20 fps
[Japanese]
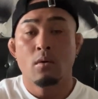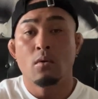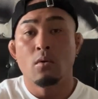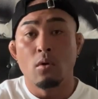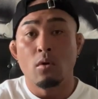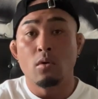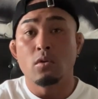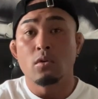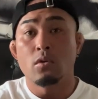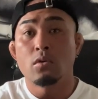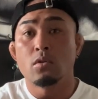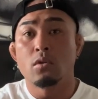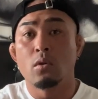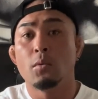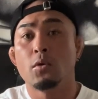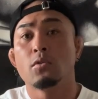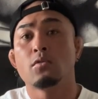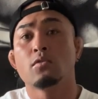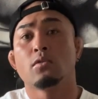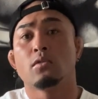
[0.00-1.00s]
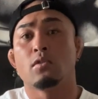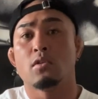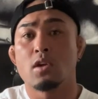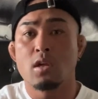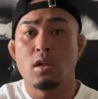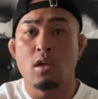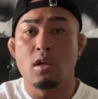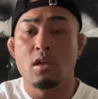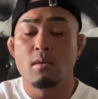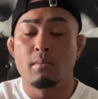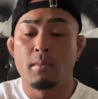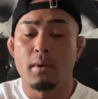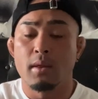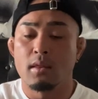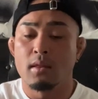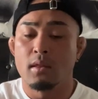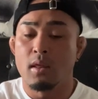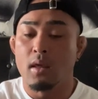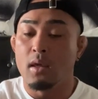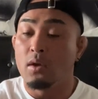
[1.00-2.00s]
こうギュッともうちょっと引き締まっ
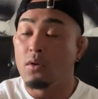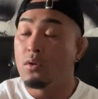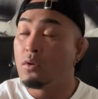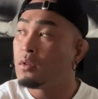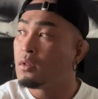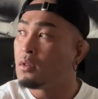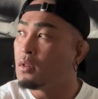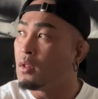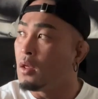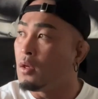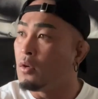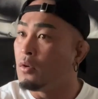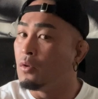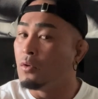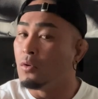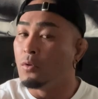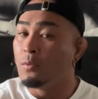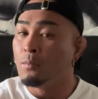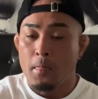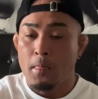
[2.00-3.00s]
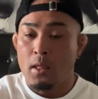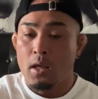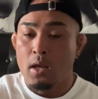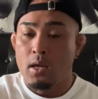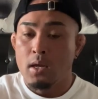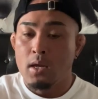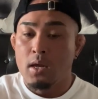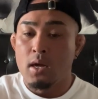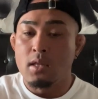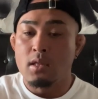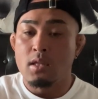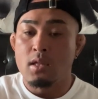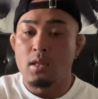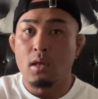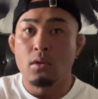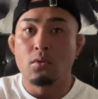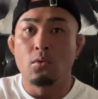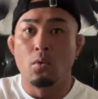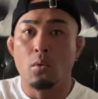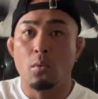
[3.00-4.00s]
ていくっていう感じ
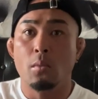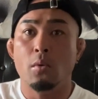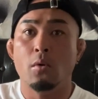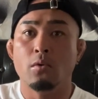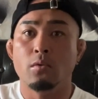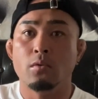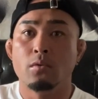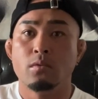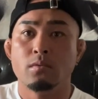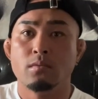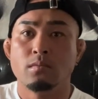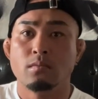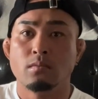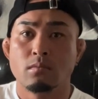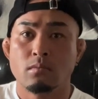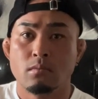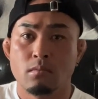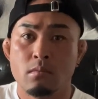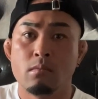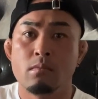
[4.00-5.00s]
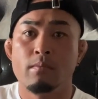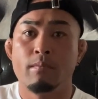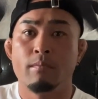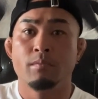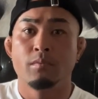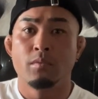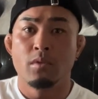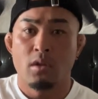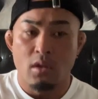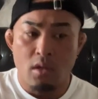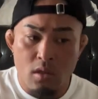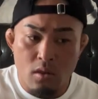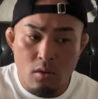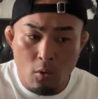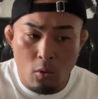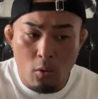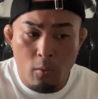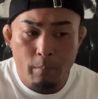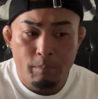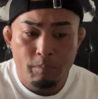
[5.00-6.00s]
だと思う。うん、きっ
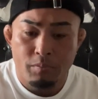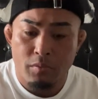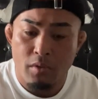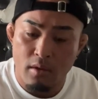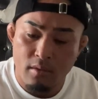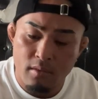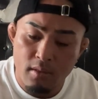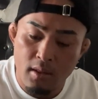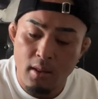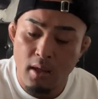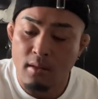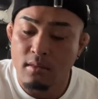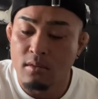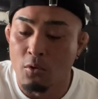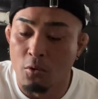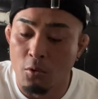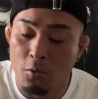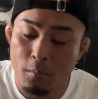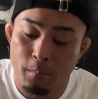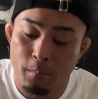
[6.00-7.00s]
と。絶対そう。